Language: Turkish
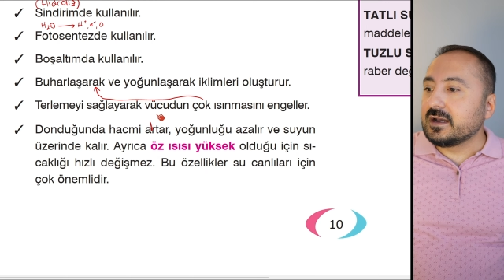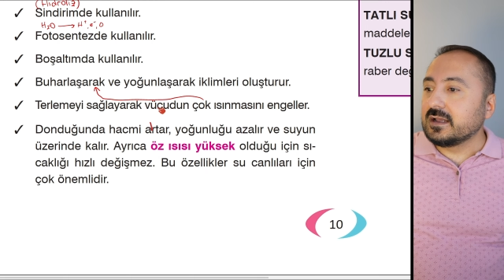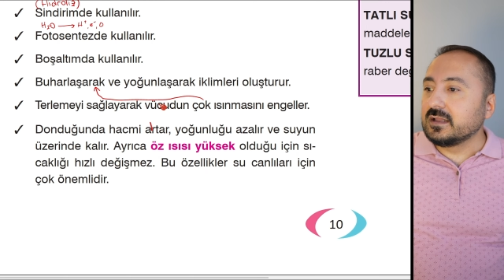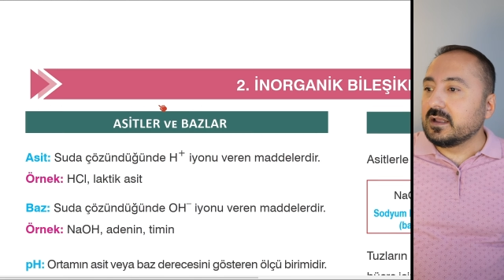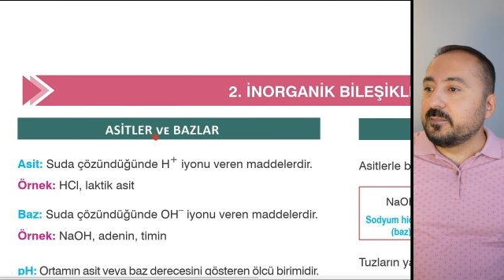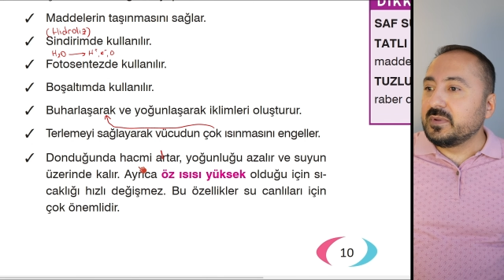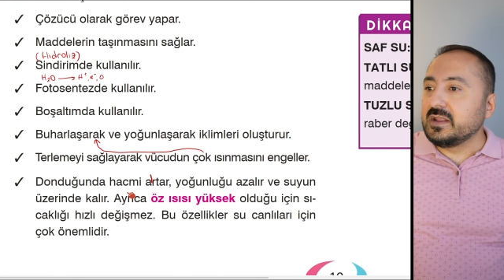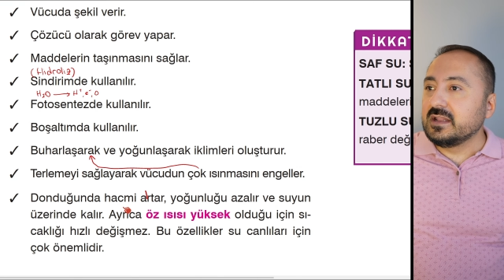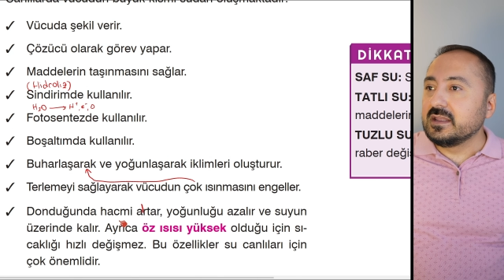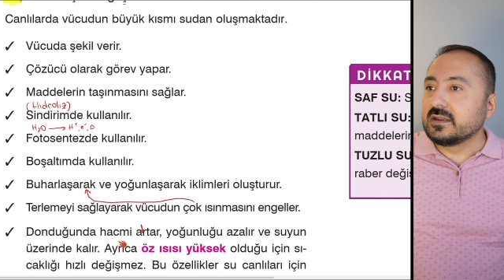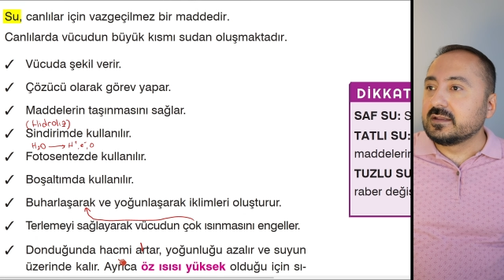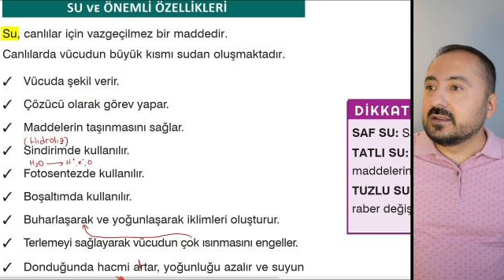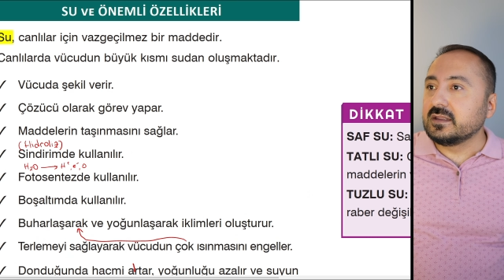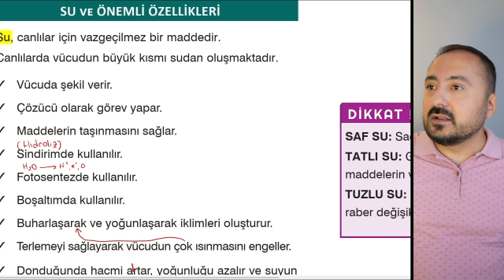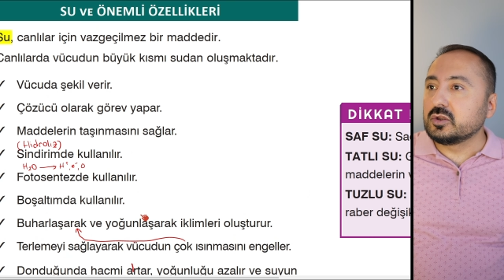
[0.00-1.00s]

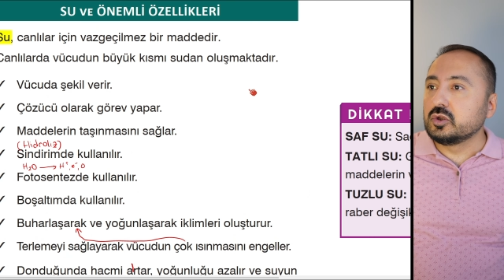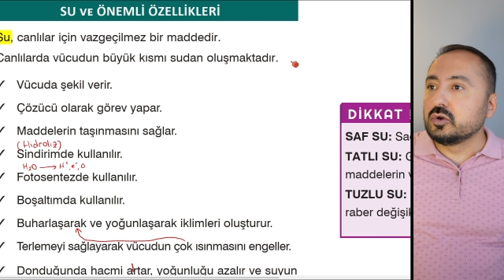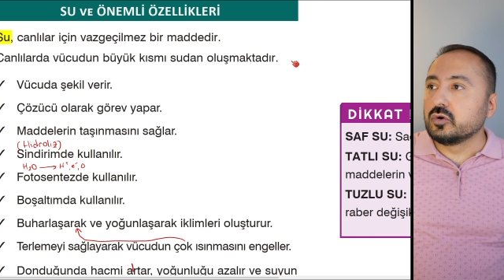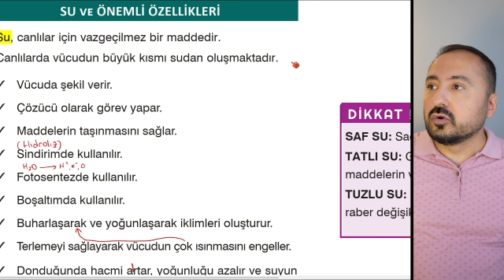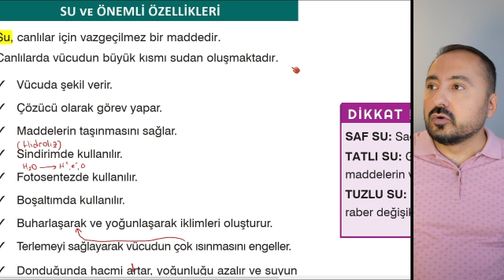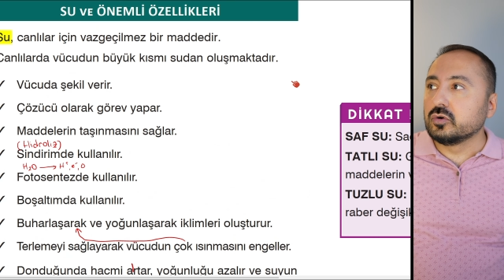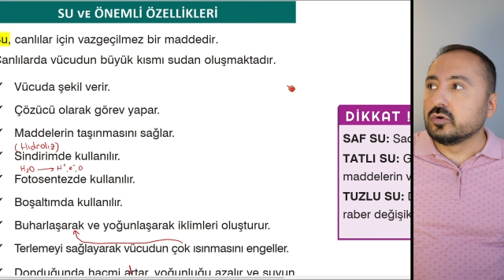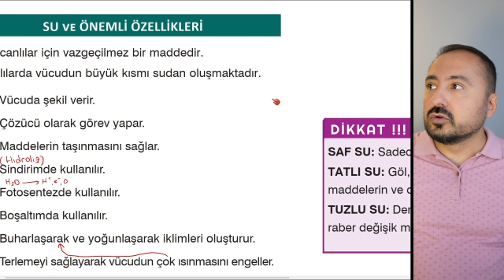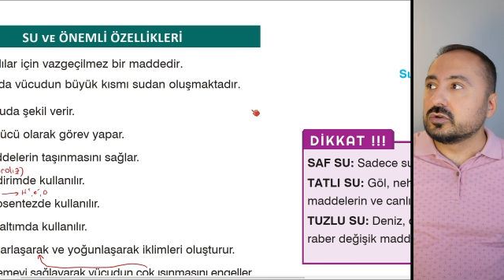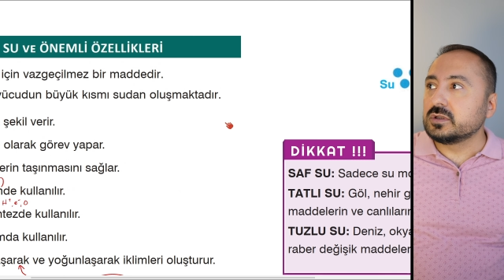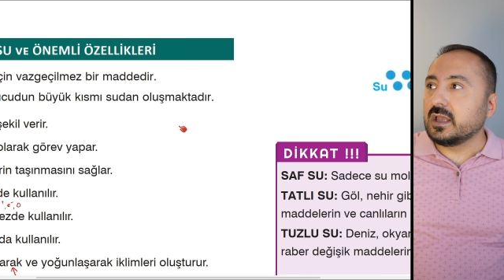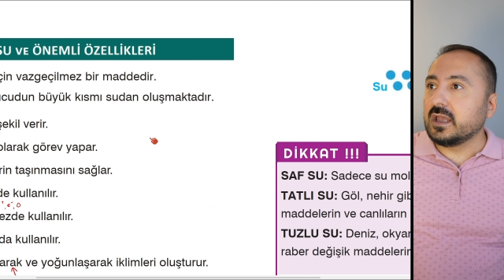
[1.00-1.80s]
kalabilirdi diyoruz.